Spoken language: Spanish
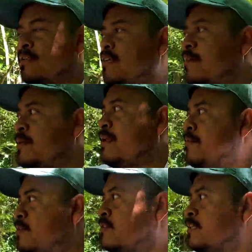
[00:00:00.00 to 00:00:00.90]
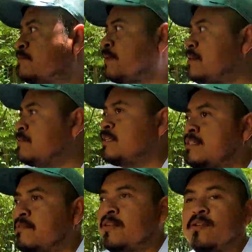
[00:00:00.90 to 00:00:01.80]
Así que bien amigos, despedimos
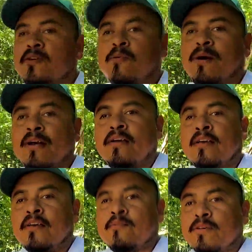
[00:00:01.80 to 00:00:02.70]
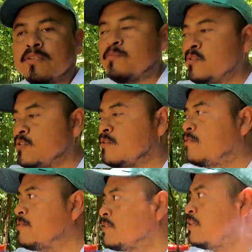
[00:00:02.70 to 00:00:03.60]
este video de Cobá. Cuídense mucho,
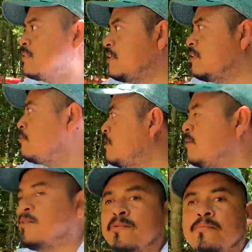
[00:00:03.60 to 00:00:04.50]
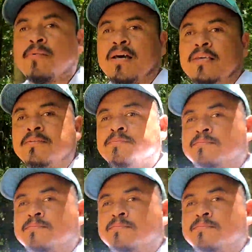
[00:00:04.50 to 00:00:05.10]
nos vemos en el siguiente video. Bye.